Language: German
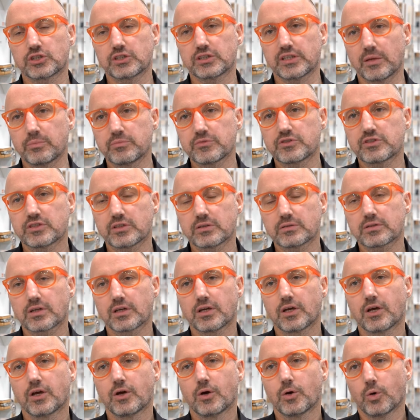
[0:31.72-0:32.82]
gedämmt sind
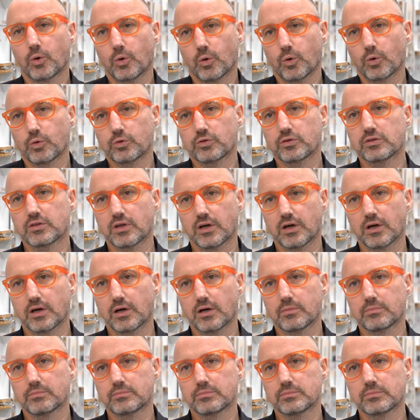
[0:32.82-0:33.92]
und
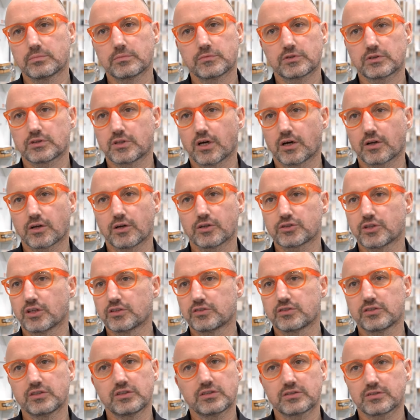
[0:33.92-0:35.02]
ähm, daraus
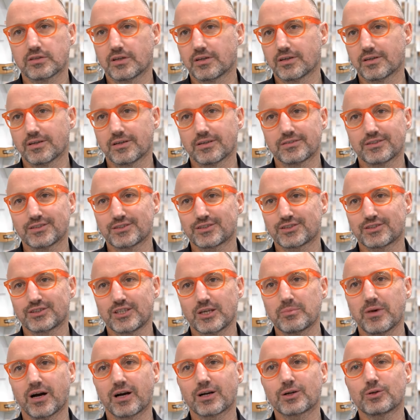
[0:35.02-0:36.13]
hat sich äh, das
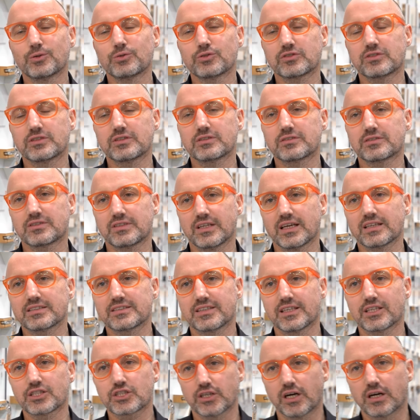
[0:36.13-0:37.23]
Thema Akustik sehr,
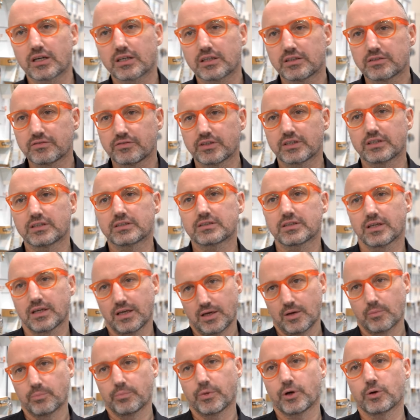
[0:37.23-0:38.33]
sehr stark entwickelt
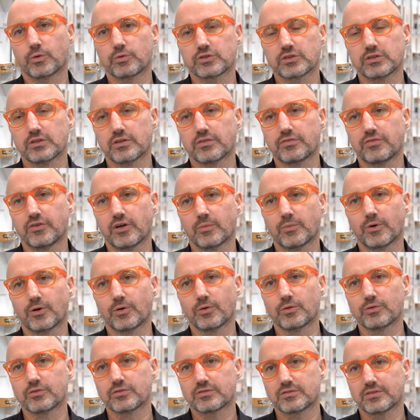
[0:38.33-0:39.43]
bei uns in der Firma
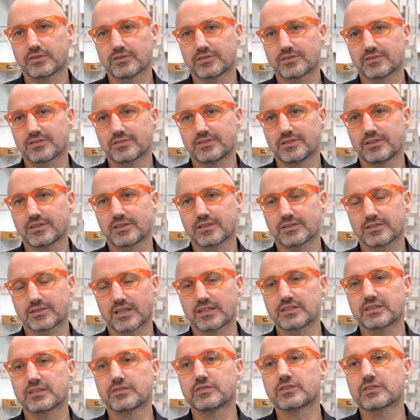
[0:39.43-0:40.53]
und das, die, das
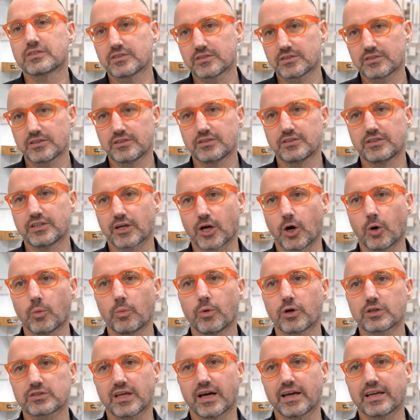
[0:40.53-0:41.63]
ganze Wissen ist in die
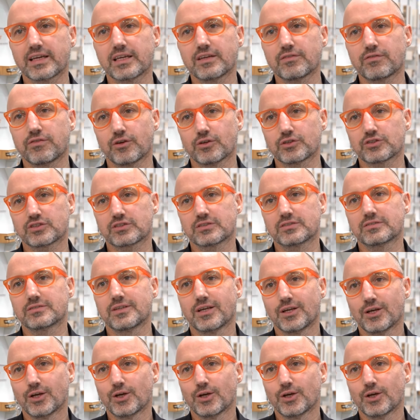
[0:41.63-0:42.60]
Raumbox eingeflossen,